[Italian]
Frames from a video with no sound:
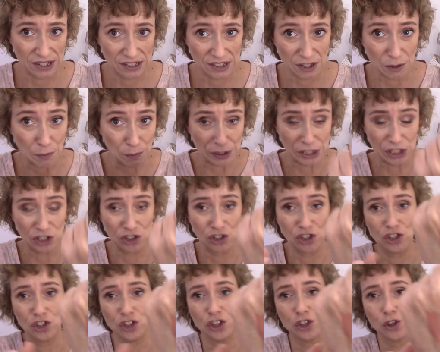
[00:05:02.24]
di
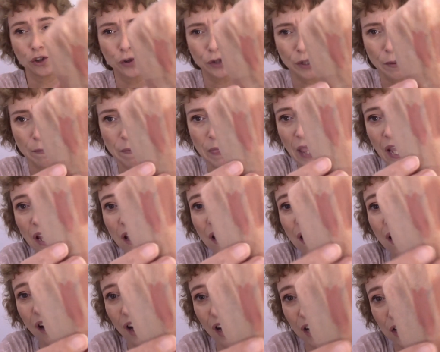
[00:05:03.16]
precisione
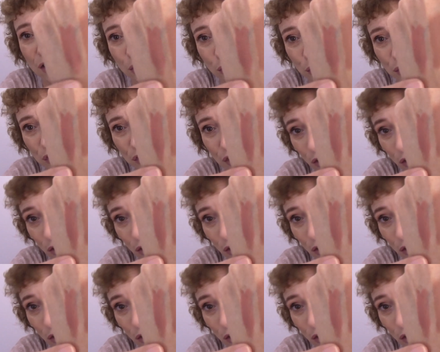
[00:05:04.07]
allora ho